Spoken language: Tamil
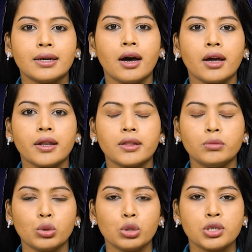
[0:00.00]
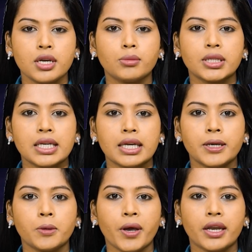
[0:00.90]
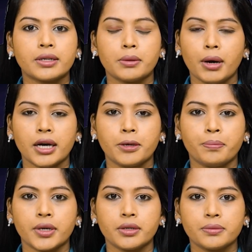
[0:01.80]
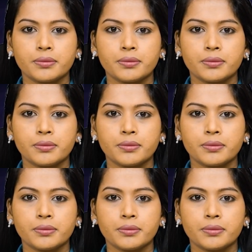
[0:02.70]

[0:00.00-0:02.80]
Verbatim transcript: இரண்டாயிரத்து முன்னூற்றி இருபத்தி இரண்டு பேருக்கு பாதிப்பு